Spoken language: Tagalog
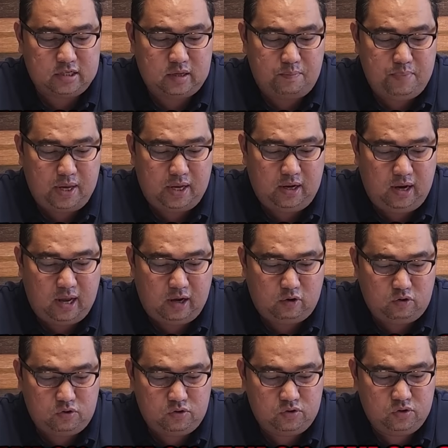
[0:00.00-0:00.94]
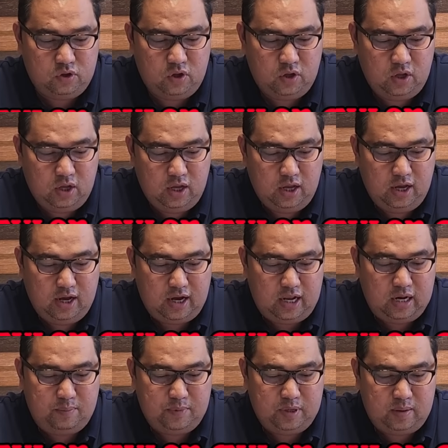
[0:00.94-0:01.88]
na si Big Lagoon.
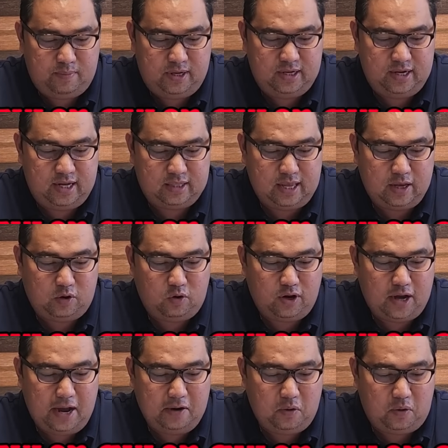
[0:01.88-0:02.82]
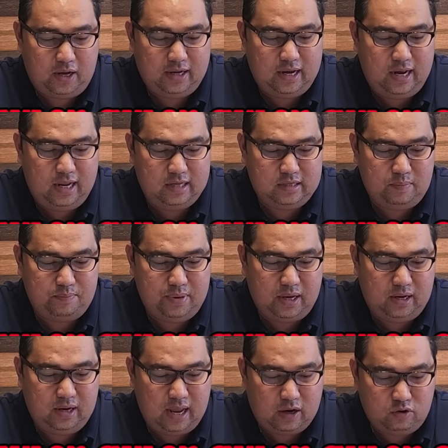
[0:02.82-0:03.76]
Alam naman natin kung gaano kagaling si
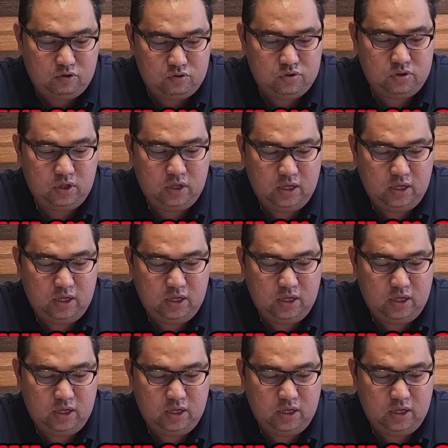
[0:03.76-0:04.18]
Big Lagoon.